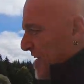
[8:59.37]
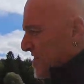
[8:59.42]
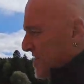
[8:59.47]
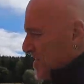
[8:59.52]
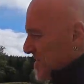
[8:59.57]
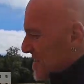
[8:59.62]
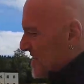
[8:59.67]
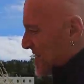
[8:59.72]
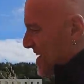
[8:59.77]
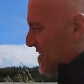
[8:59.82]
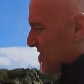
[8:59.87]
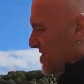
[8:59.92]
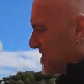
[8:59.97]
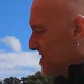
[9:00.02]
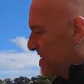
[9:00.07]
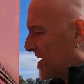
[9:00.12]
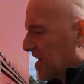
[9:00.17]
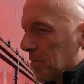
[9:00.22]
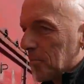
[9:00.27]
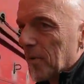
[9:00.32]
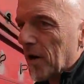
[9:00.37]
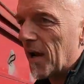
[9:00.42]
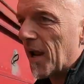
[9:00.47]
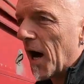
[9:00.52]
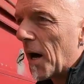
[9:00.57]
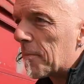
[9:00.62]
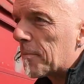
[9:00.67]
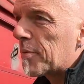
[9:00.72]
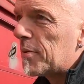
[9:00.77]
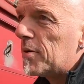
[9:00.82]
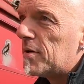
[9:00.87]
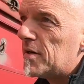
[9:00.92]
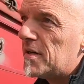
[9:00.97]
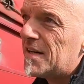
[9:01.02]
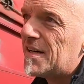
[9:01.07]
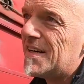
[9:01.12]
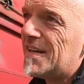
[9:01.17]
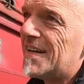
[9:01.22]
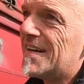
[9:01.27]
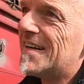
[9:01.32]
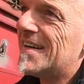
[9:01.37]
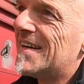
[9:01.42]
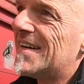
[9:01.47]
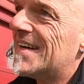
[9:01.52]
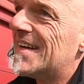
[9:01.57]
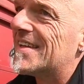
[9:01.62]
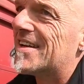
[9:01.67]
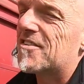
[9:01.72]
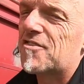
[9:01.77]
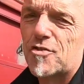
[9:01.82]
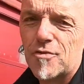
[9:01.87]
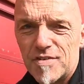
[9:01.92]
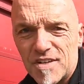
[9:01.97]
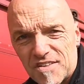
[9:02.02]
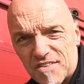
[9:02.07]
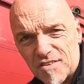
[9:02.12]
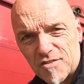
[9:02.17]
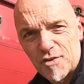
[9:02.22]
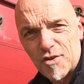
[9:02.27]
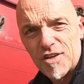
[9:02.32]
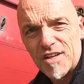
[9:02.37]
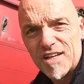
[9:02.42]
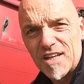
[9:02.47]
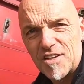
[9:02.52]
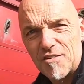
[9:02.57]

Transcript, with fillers: lassen das ganze Ding mal ab Dazu wird es natürlich